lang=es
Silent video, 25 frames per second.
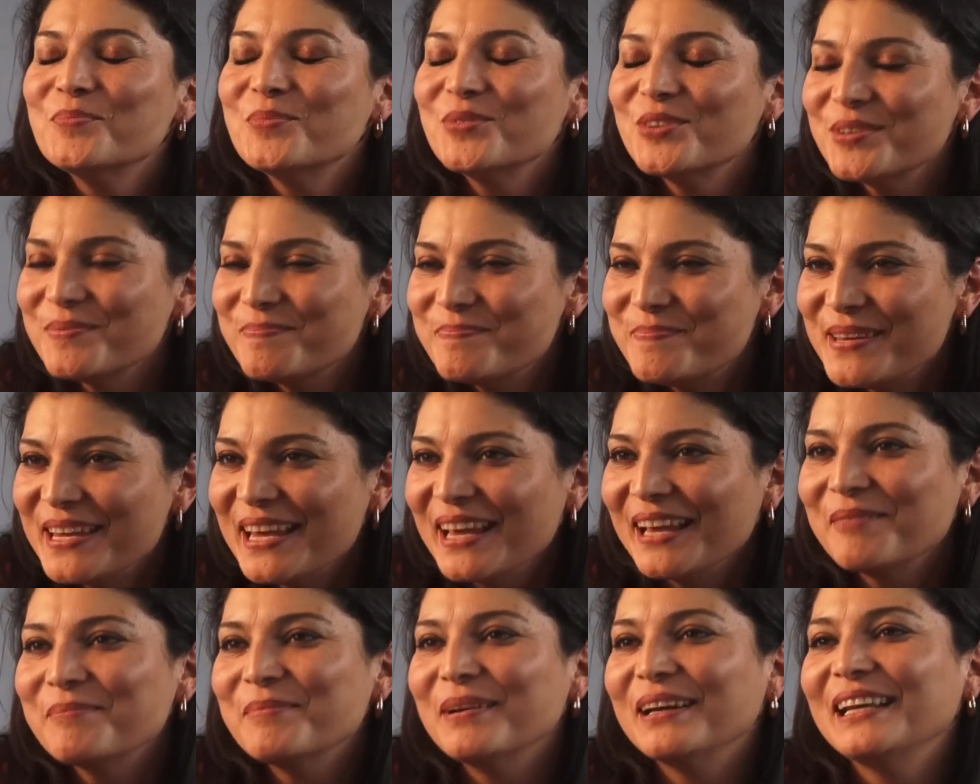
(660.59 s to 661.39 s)
Muy
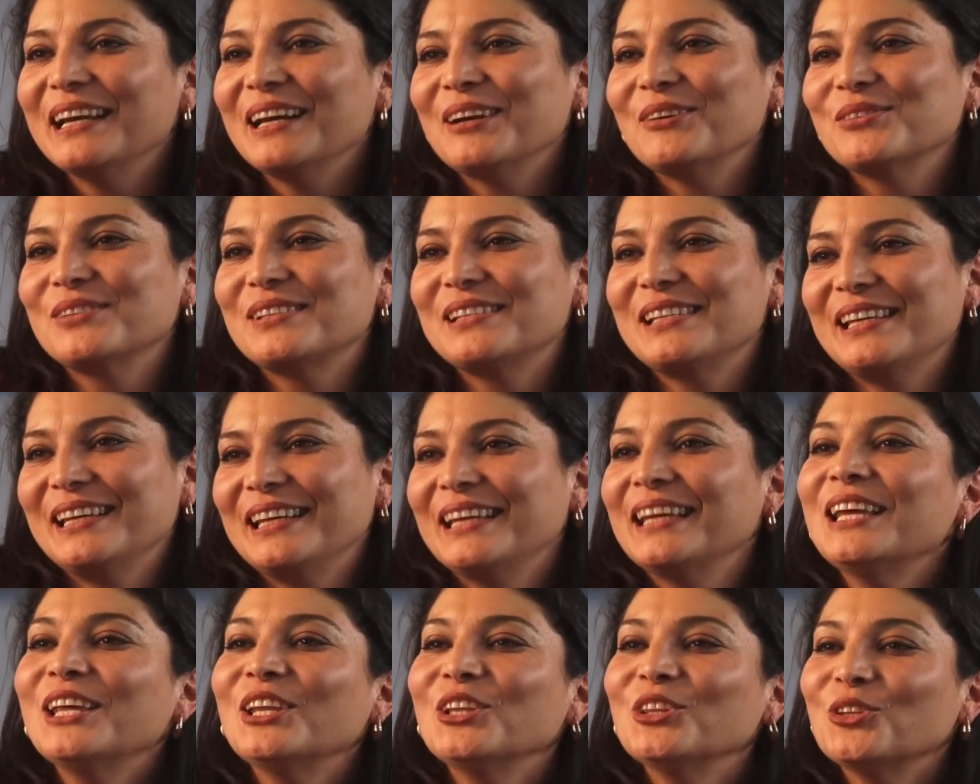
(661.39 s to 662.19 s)
bien, María
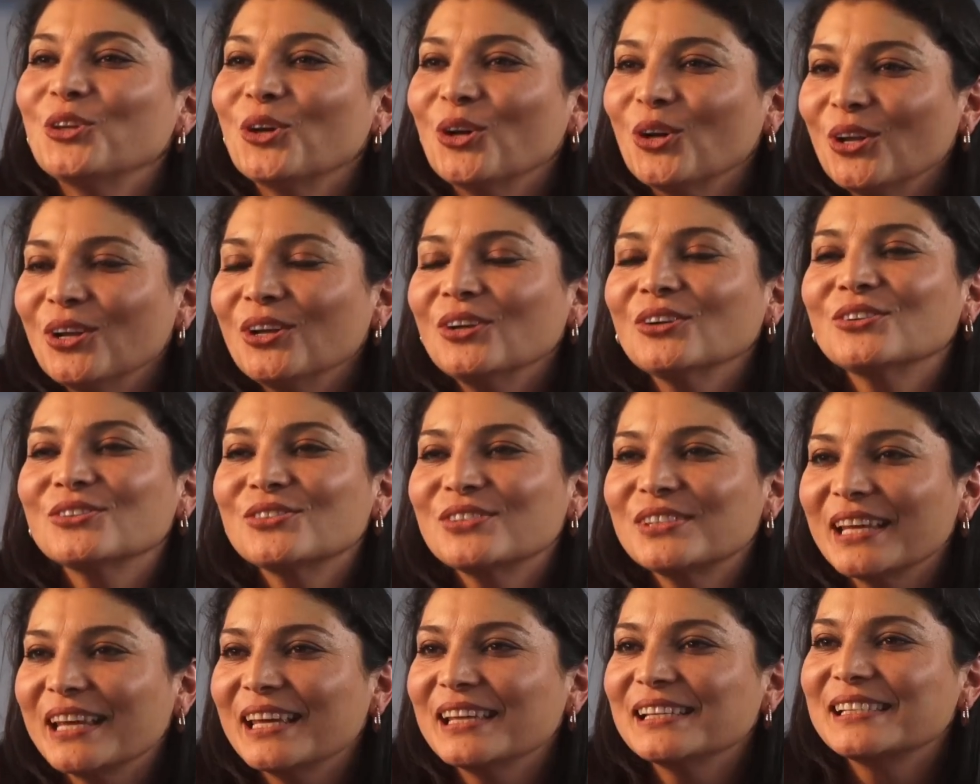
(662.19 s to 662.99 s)
José. Todo lo que
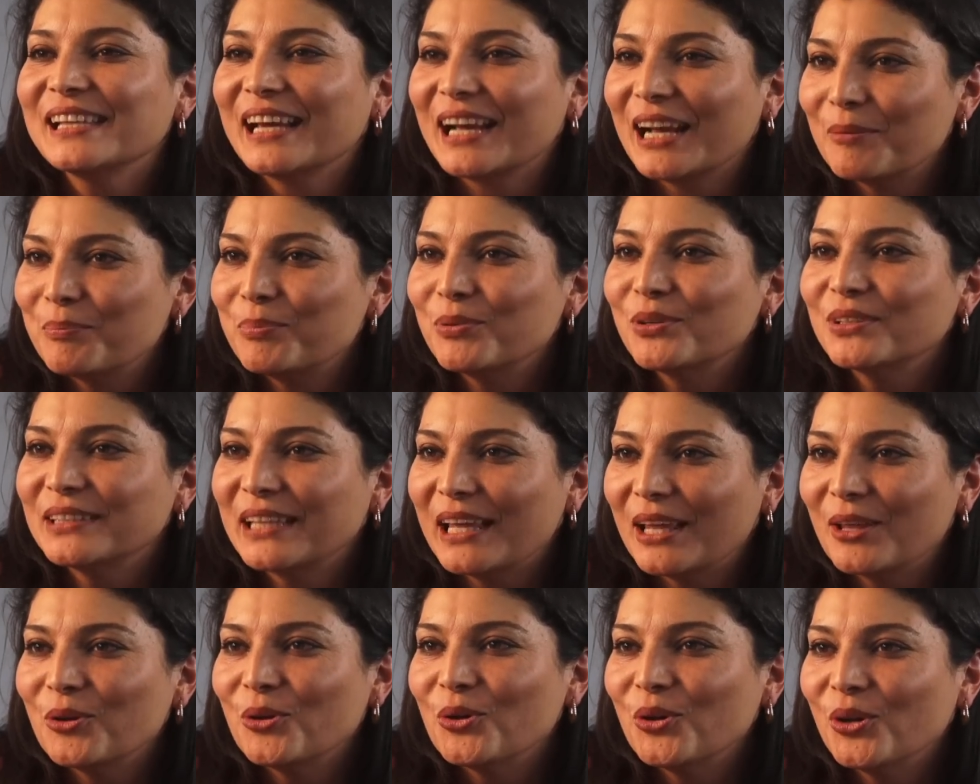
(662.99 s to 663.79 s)
ustedes han
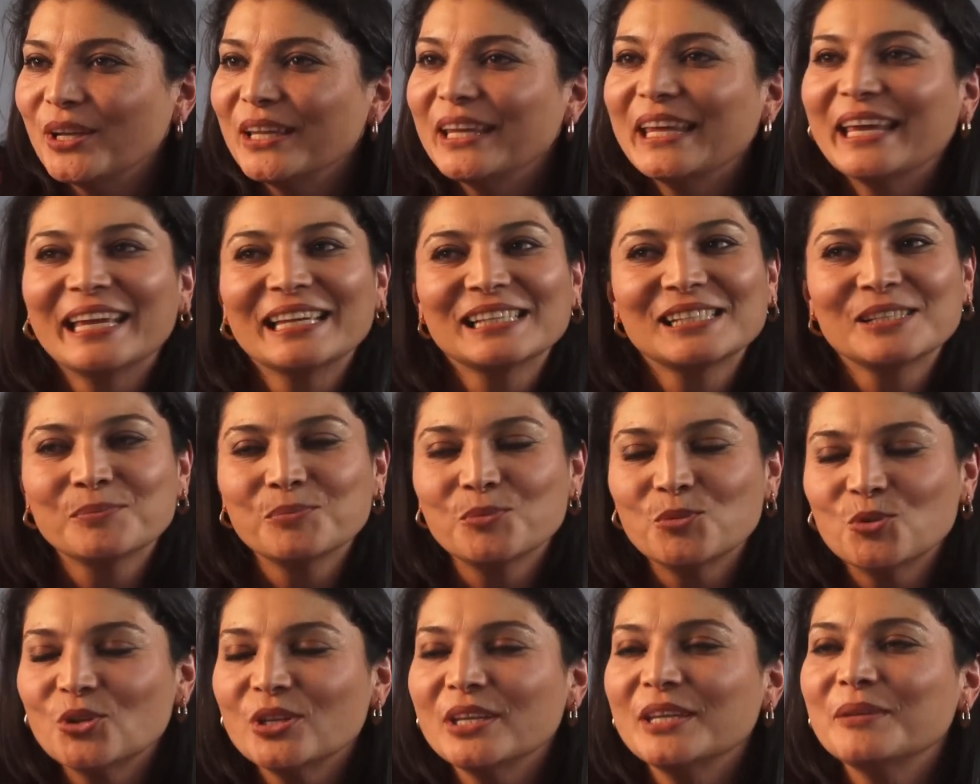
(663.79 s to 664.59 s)
aportado hoy es
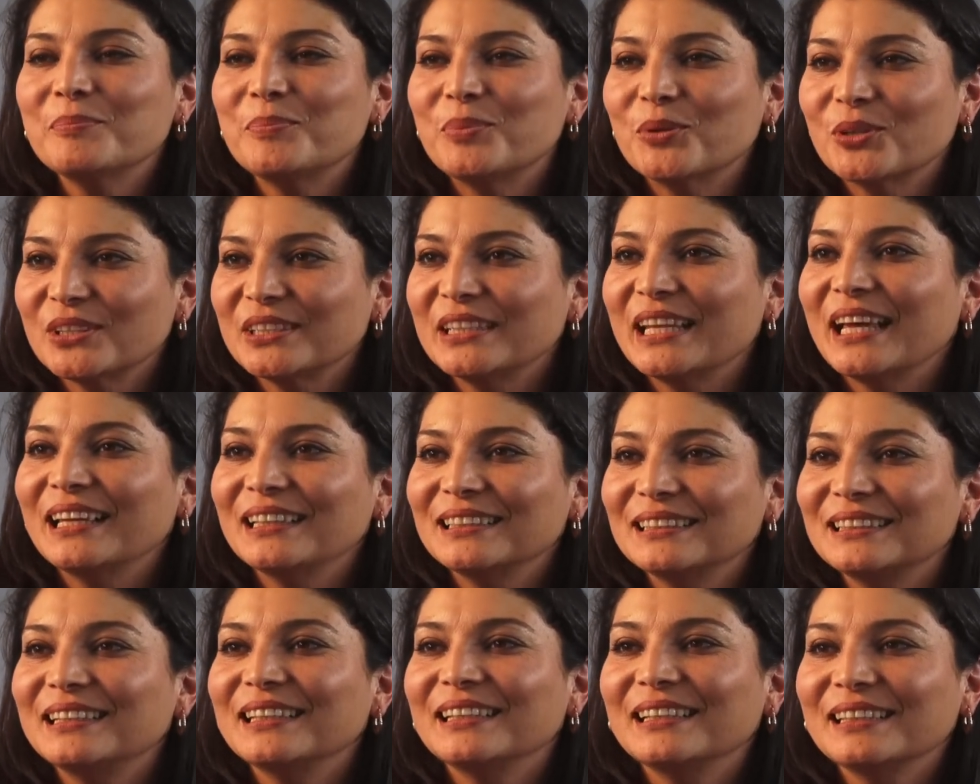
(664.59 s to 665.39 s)
muy
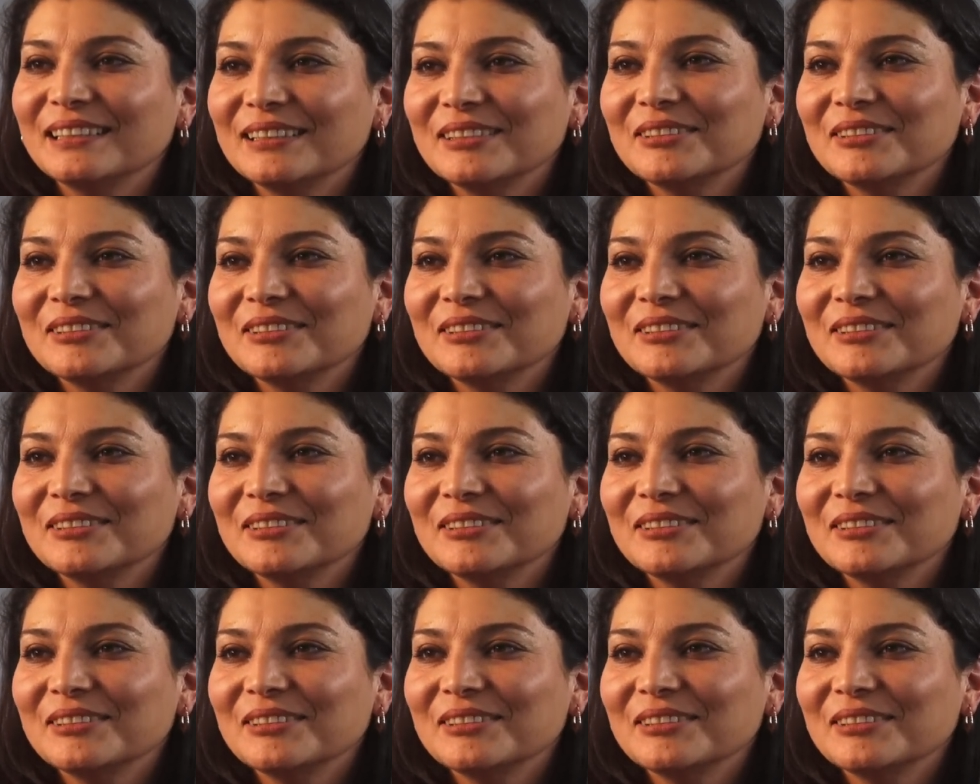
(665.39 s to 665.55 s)
importante.